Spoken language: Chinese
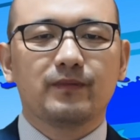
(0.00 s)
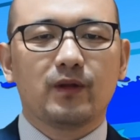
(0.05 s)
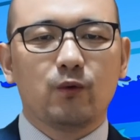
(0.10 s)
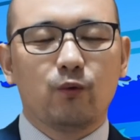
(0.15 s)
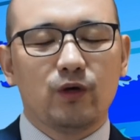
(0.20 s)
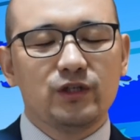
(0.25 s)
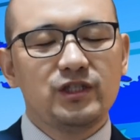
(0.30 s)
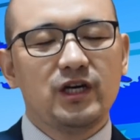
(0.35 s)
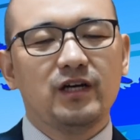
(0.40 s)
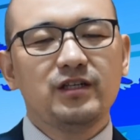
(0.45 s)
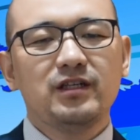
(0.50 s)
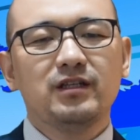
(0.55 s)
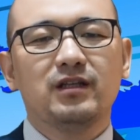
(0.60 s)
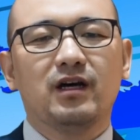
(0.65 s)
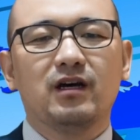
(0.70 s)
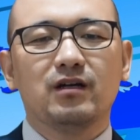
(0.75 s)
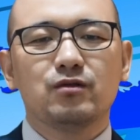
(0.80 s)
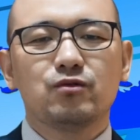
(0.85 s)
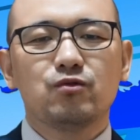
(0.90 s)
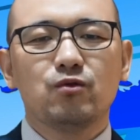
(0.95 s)
我相信
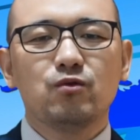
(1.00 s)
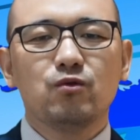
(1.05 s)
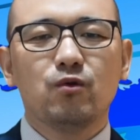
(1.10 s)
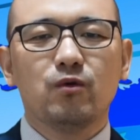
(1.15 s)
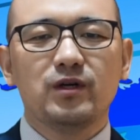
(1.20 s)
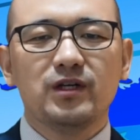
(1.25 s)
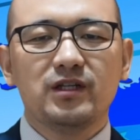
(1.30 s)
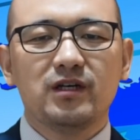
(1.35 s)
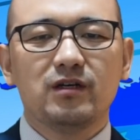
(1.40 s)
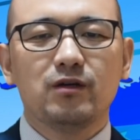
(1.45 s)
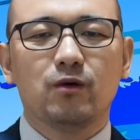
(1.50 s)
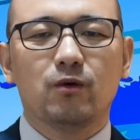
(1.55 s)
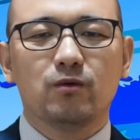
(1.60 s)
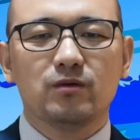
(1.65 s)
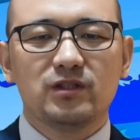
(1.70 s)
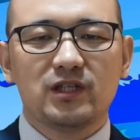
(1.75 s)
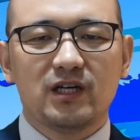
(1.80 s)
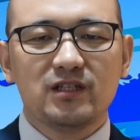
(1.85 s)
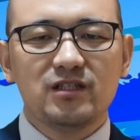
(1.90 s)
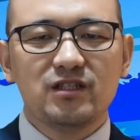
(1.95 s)
呢，中共一定有
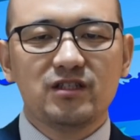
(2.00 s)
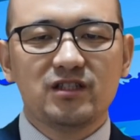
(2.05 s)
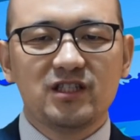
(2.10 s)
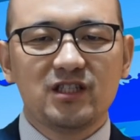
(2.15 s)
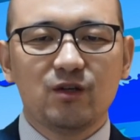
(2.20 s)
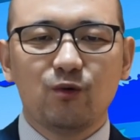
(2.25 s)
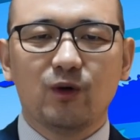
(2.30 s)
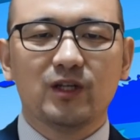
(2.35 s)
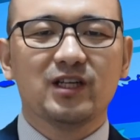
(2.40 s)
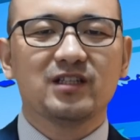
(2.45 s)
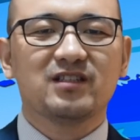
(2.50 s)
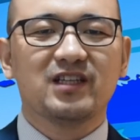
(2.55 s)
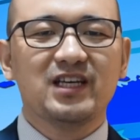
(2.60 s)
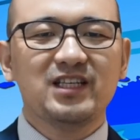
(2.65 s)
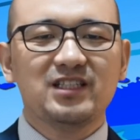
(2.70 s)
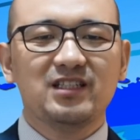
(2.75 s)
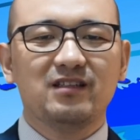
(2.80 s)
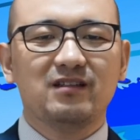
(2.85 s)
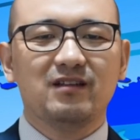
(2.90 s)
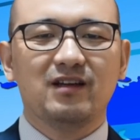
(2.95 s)
将其击落的
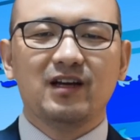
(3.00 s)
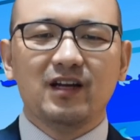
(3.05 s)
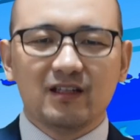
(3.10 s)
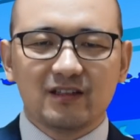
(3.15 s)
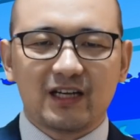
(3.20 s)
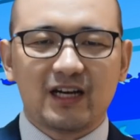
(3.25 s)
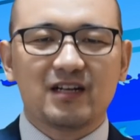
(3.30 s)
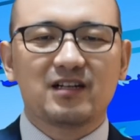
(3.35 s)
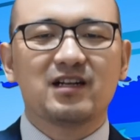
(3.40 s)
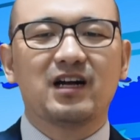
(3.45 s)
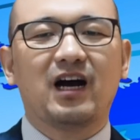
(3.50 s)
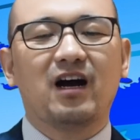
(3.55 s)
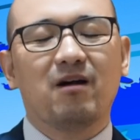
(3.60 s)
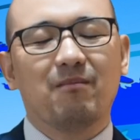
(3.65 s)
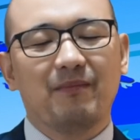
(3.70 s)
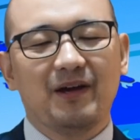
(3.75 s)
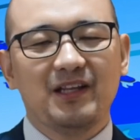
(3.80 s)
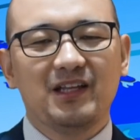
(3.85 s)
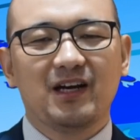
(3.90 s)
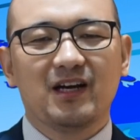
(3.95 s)
贼心，但是啊，
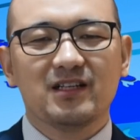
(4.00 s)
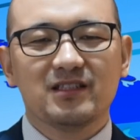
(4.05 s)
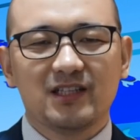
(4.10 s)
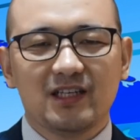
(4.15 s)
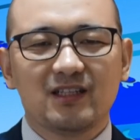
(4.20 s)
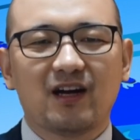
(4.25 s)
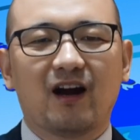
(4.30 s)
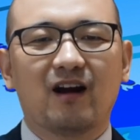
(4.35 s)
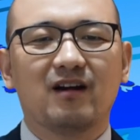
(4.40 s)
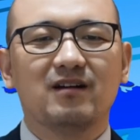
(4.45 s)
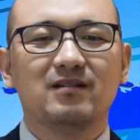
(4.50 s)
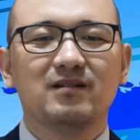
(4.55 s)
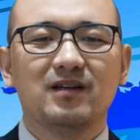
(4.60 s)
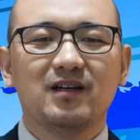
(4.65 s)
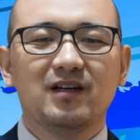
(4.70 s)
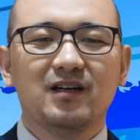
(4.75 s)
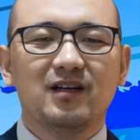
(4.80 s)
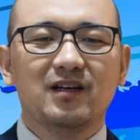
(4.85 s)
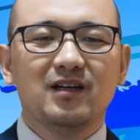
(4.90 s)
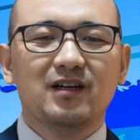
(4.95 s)
没那个贼胆。
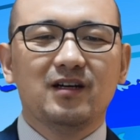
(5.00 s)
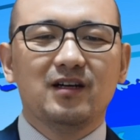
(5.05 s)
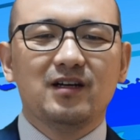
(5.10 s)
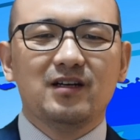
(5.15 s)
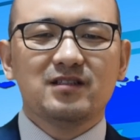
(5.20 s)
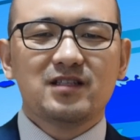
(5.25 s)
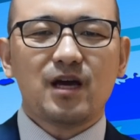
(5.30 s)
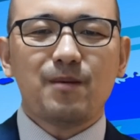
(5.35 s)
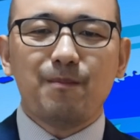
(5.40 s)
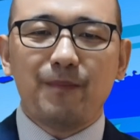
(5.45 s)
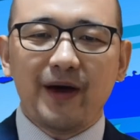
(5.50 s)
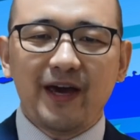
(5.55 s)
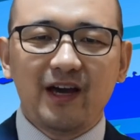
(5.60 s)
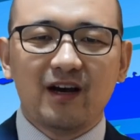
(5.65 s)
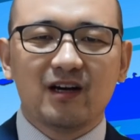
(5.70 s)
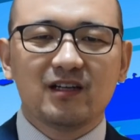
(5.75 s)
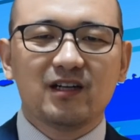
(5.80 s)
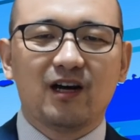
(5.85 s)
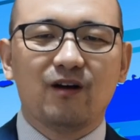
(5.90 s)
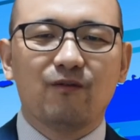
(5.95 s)
再配
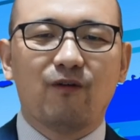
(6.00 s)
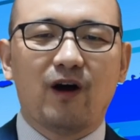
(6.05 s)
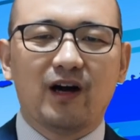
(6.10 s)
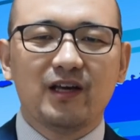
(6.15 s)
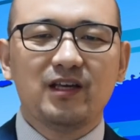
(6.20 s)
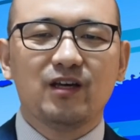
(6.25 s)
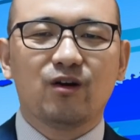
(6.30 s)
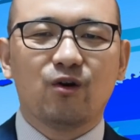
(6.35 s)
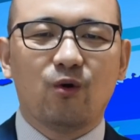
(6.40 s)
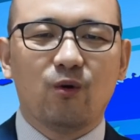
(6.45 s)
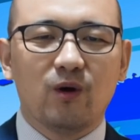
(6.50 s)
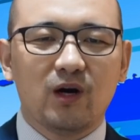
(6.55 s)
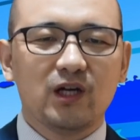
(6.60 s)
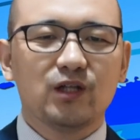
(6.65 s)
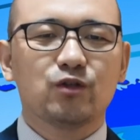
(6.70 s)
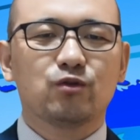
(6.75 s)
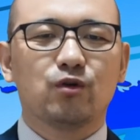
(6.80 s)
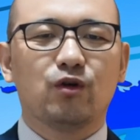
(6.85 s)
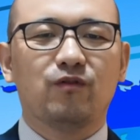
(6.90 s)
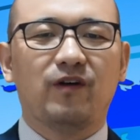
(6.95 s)
合上王毅恐吓
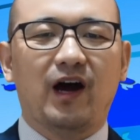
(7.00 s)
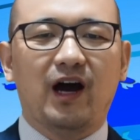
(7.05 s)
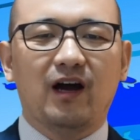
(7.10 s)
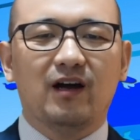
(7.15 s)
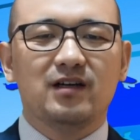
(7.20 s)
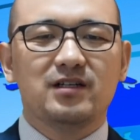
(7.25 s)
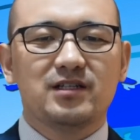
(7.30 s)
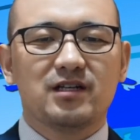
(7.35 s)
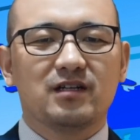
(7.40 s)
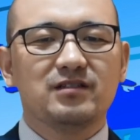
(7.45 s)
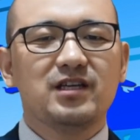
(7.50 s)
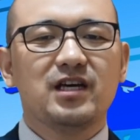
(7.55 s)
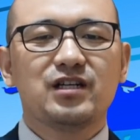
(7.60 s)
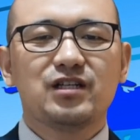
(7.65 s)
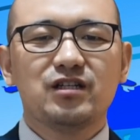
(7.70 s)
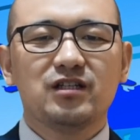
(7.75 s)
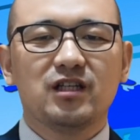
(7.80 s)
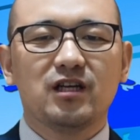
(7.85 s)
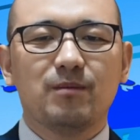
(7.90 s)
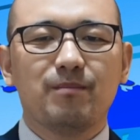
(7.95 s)
的说法，整件
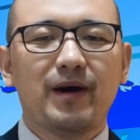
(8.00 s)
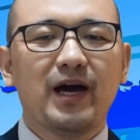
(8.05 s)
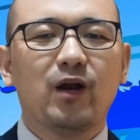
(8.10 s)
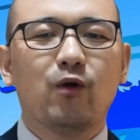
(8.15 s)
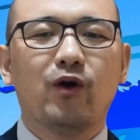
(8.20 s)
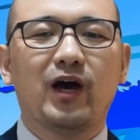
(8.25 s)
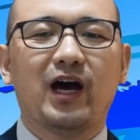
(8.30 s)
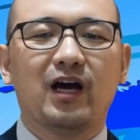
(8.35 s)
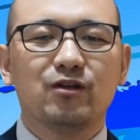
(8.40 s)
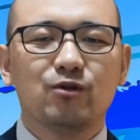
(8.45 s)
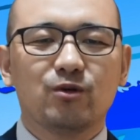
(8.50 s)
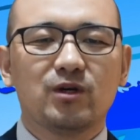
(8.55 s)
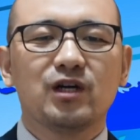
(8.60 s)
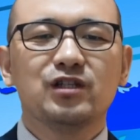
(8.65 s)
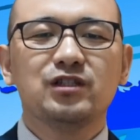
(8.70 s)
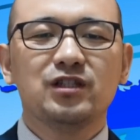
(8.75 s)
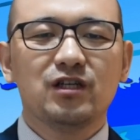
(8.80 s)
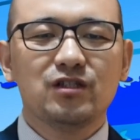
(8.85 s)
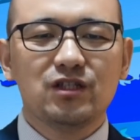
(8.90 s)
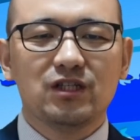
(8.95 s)
事情的脉络呀就
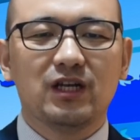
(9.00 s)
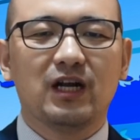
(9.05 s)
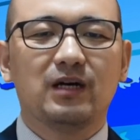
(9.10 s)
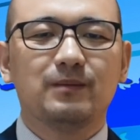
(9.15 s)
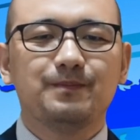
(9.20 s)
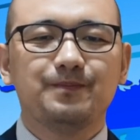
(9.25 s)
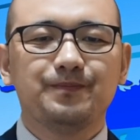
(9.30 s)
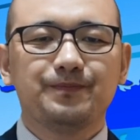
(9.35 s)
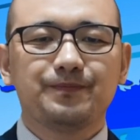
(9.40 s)
更清晰了。